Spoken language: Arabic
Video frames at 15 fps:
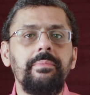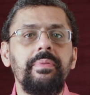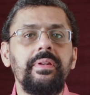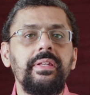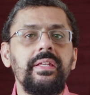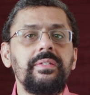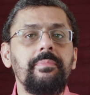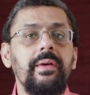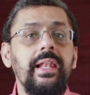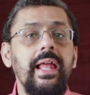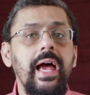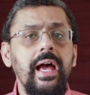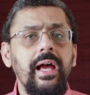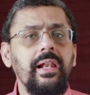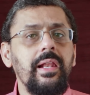بالنسبه
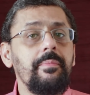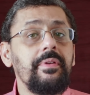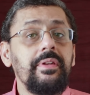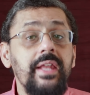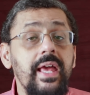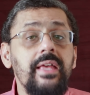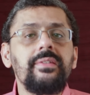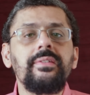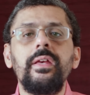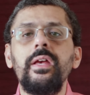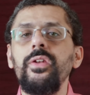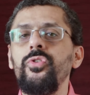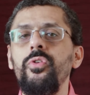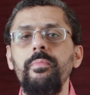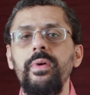لاغلب الناس
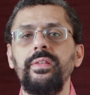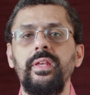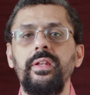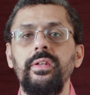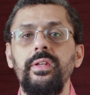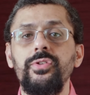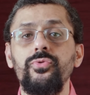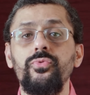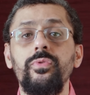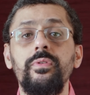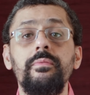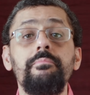ان هم يطنشوا